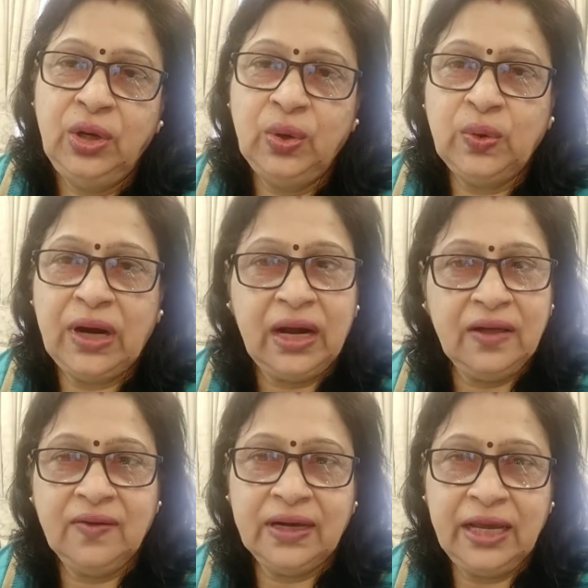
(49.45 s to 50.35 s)
लोग
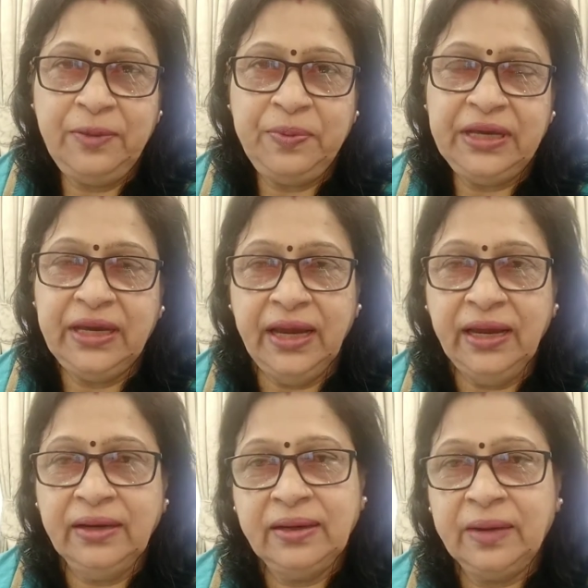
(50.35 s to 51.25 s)
काढ़ा वगैरह ही पी के
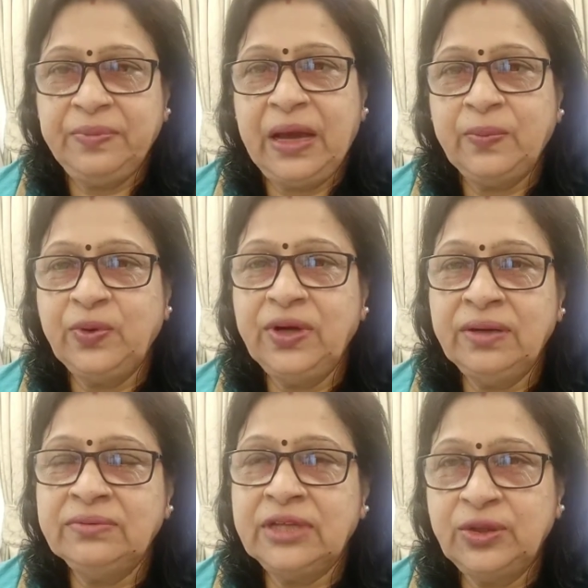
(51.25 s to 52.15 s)
अपने आप को
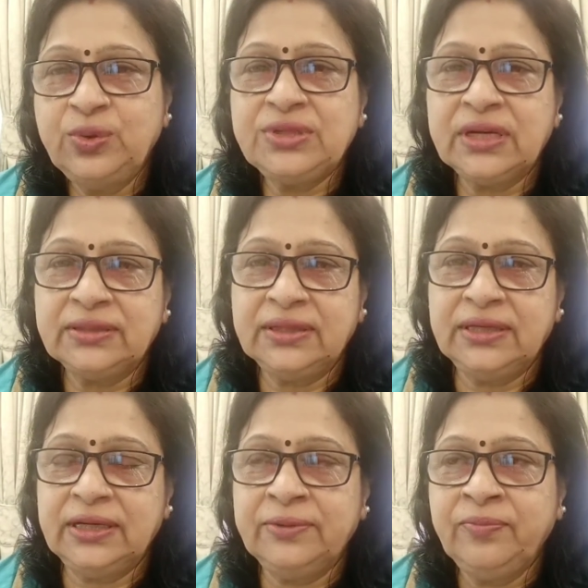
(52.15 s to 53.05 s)
तंदुरुस्त रखते
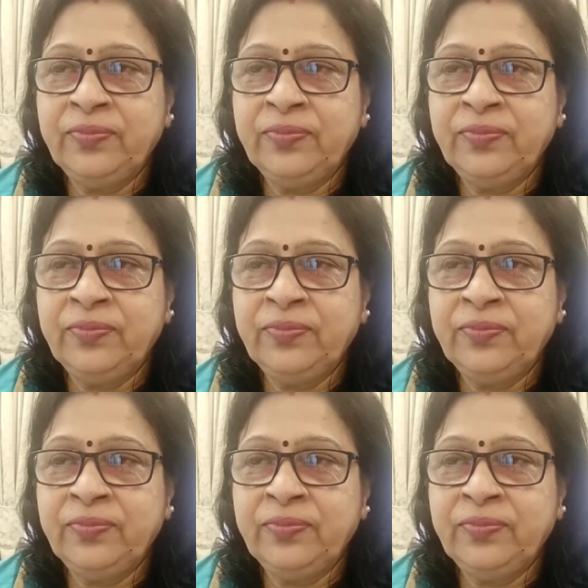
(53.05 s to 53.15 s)
थे